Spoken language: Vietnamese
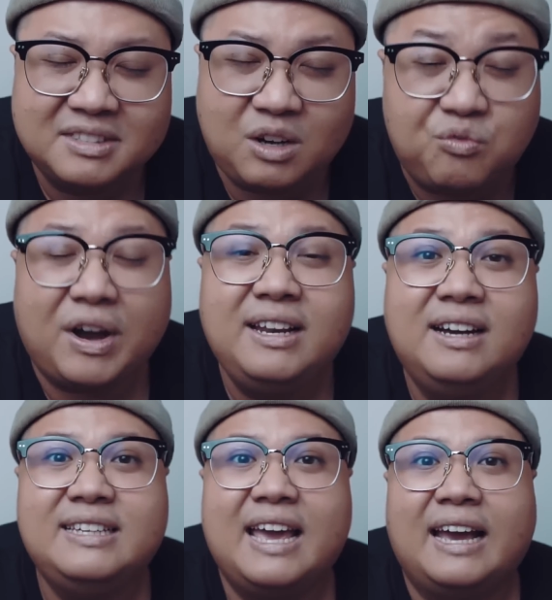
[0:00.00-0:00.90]
không phải
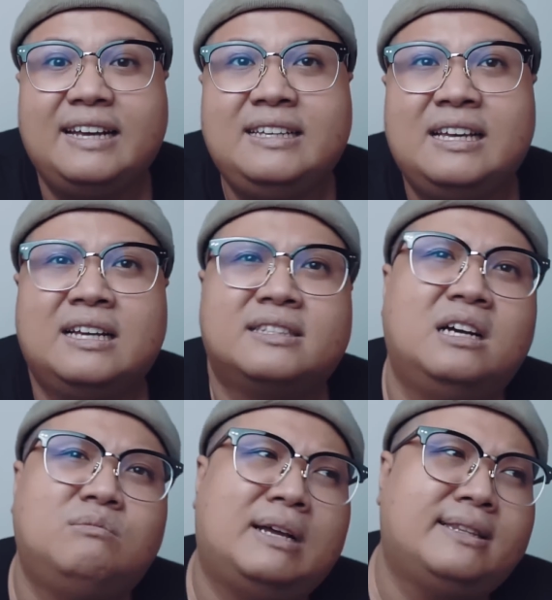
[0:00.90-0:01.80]
đơn giản
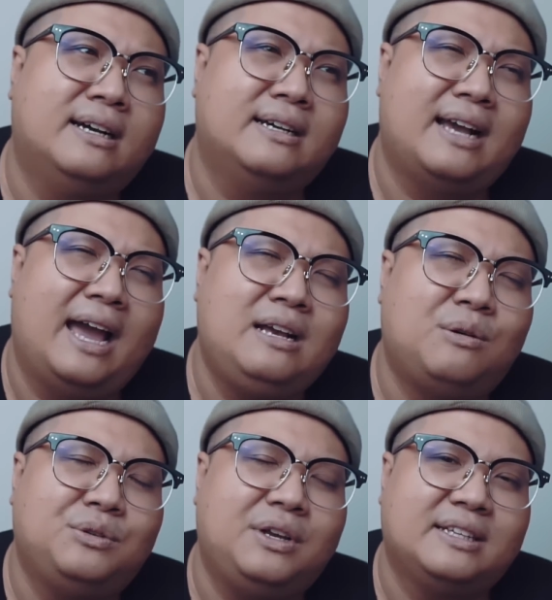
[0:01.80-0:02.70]
tân đã từng kể
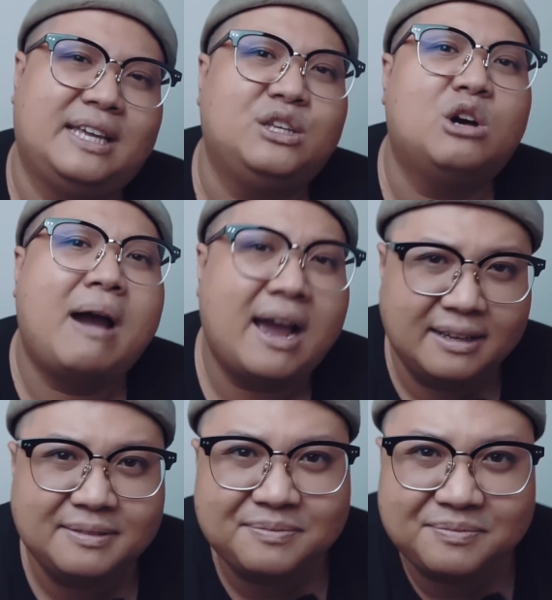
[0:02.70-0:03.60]
câu chuyện này cho bác
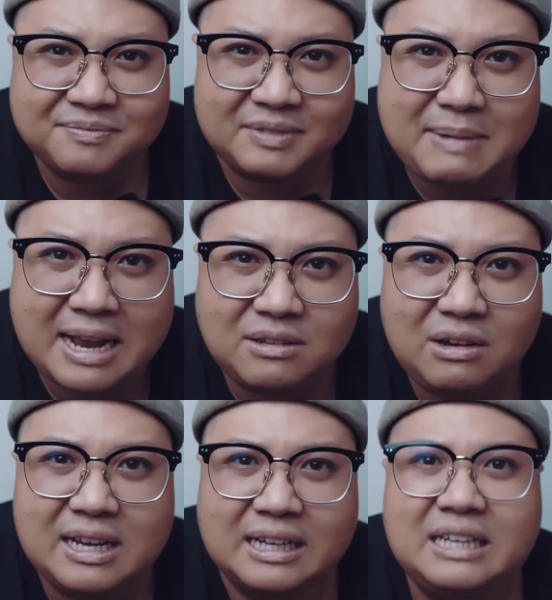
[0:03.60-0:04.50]
và bác
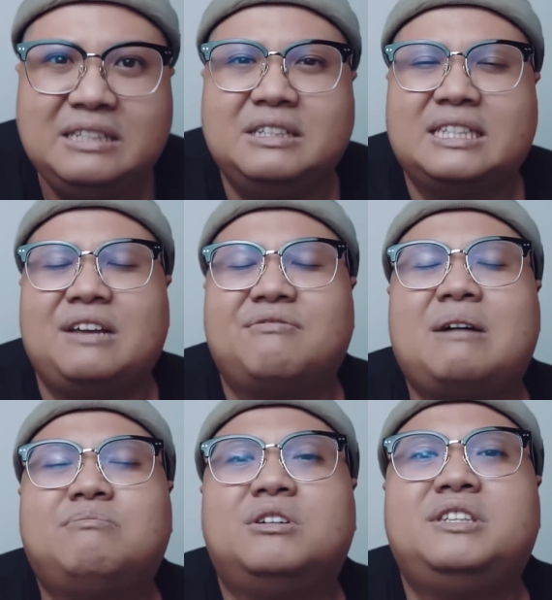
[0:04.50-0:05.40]
nói là cái người thầy
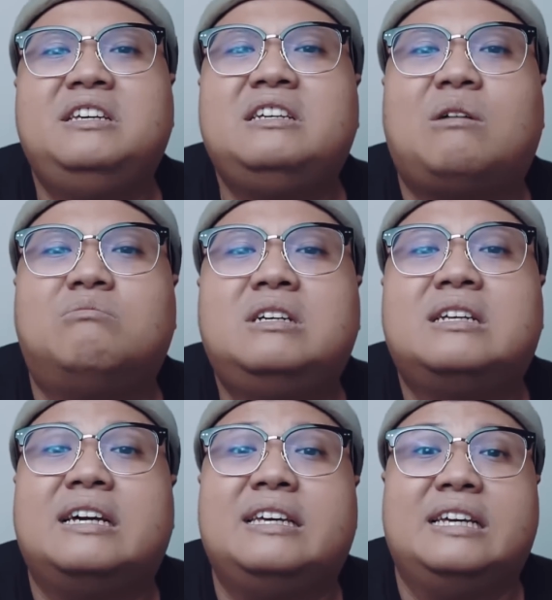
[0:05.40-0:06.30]
pháp đó chiến công
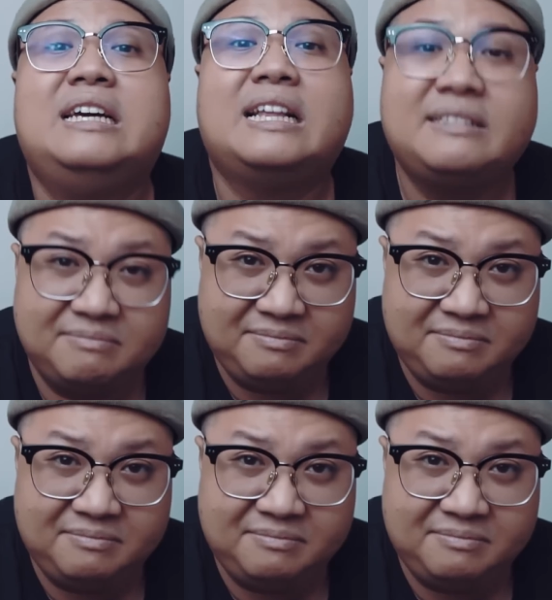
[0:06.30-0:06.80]
rất là hiển khách